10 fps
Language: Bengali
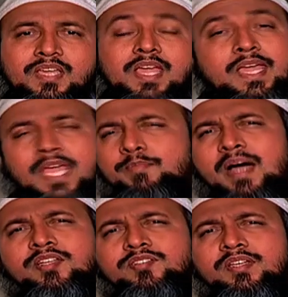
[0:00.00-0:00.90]
হবে এই
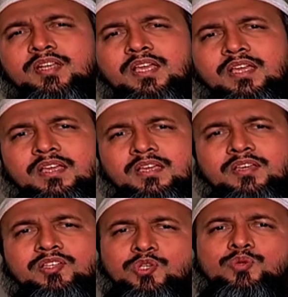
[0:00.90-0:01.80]
ভাষা শিখলে
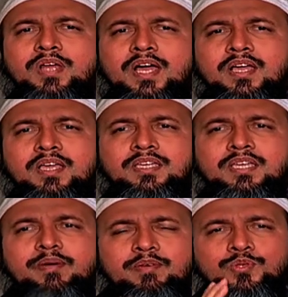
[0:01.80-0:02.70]
শিশুরা
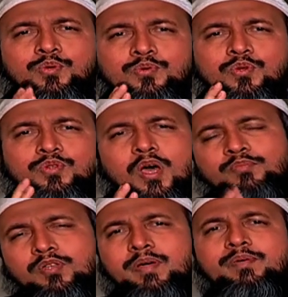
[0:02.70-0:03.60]
কিভাবে সুন্দর
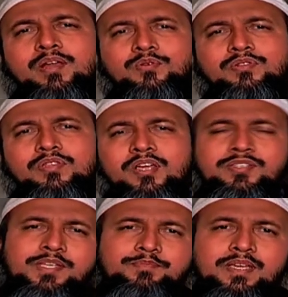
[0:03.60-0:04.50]
শব্দ ব্যবহার করতে
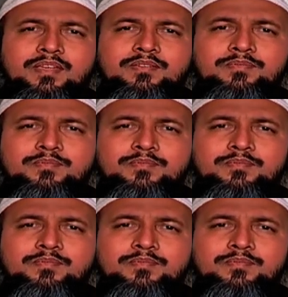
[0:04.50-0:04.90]
হয় শিখবে